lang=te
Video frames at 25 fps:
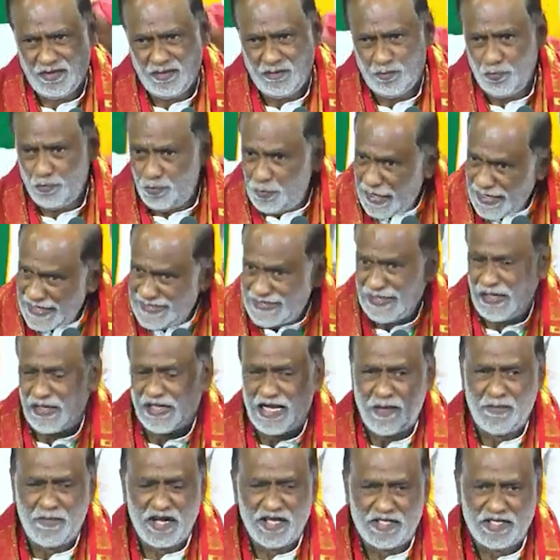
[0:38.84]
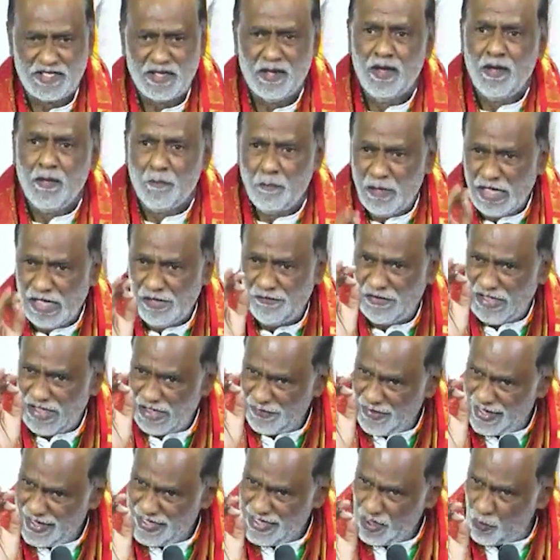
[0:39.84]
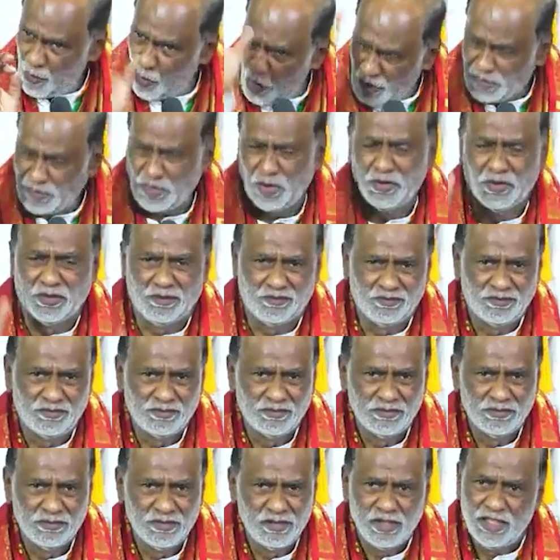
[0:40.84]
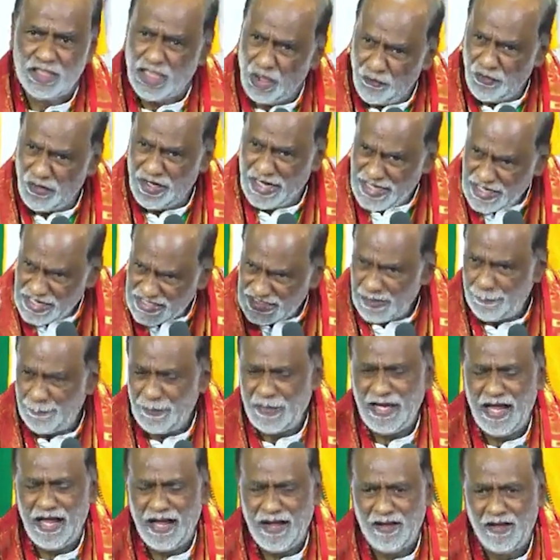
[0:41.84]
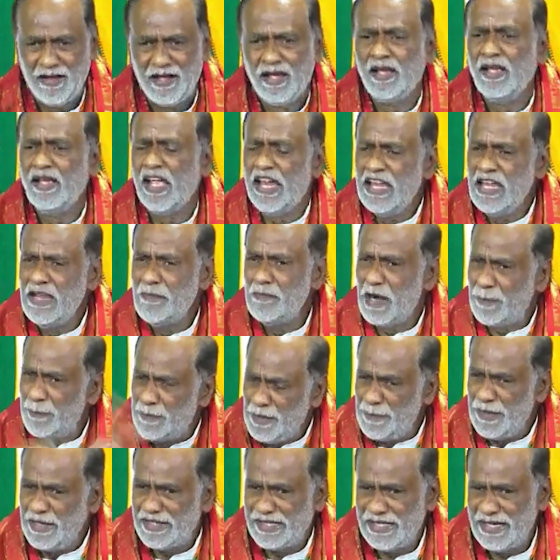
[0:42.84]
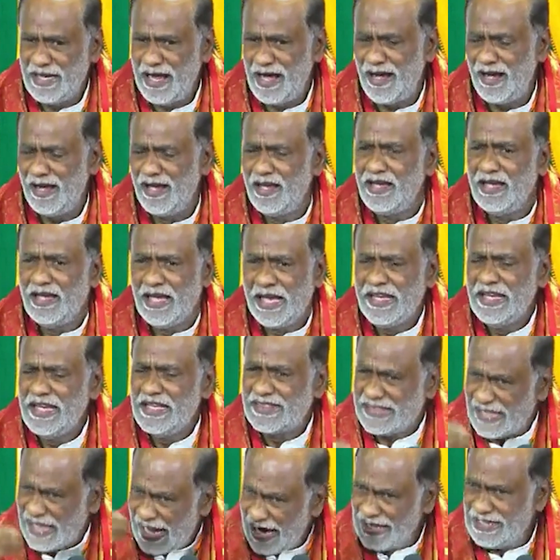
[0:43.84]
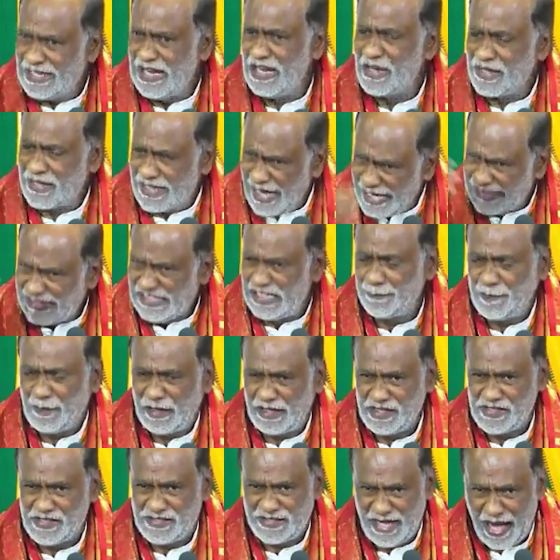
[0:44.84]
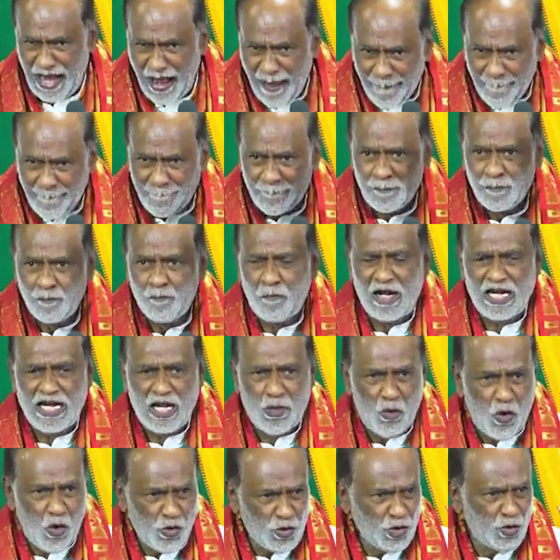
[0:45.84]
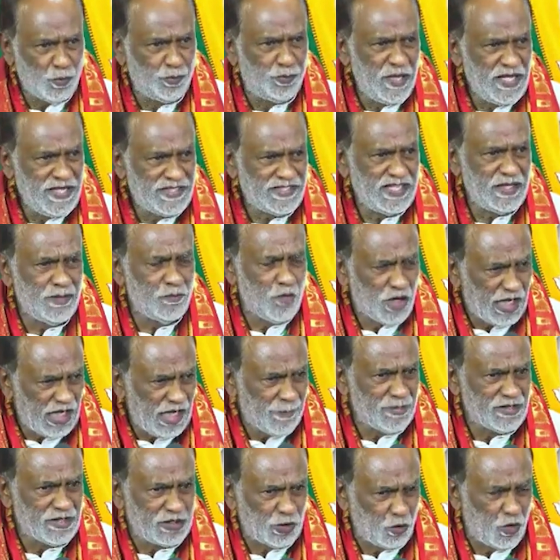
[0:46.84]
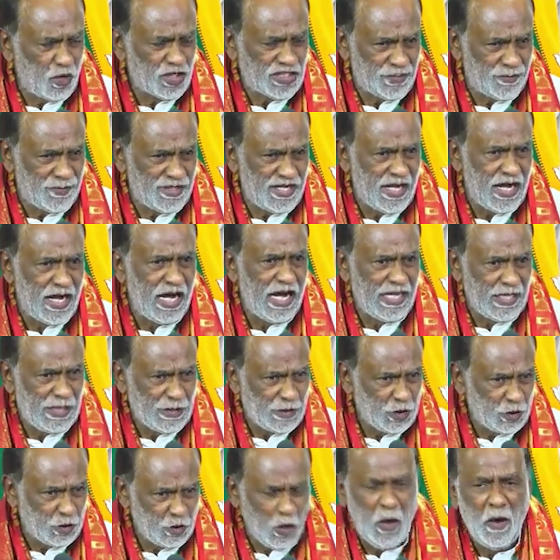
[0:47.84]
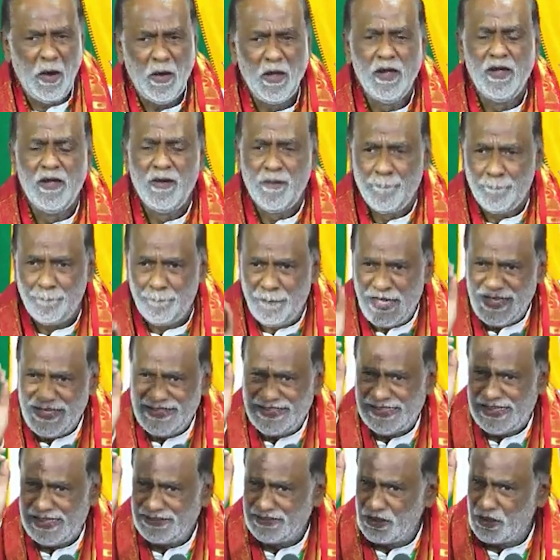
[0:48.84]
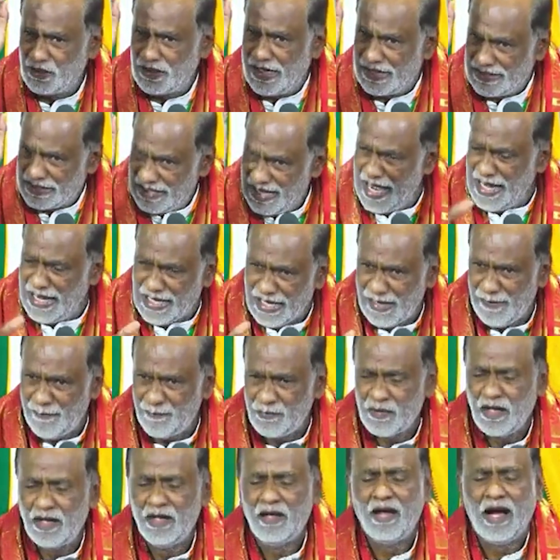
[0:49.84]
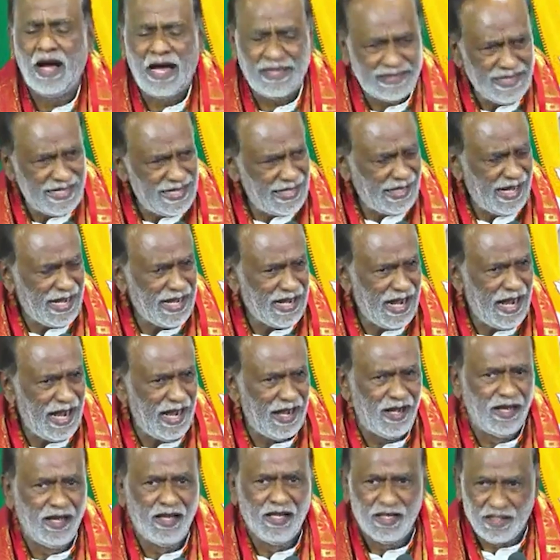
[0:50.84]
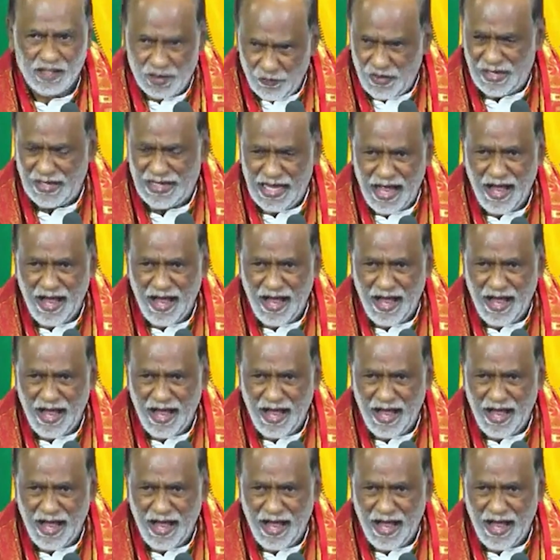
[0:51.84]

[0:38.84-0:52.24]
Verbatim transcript: బీసీలు గమనించి మీ విలువైన ఓటును ఎవరు ఎన్ని చెప్పినా ఎన్ని పెట్టినా ఎన్ని తాయిలాలు రాయితీలు ప్రకటించినా మన ఓటు బీసీ ముఖ్యమంత్రి కోసమనే ఆలోచనతో బీసీలందరూ కదలాలి అదే రకంగా ఇవాళ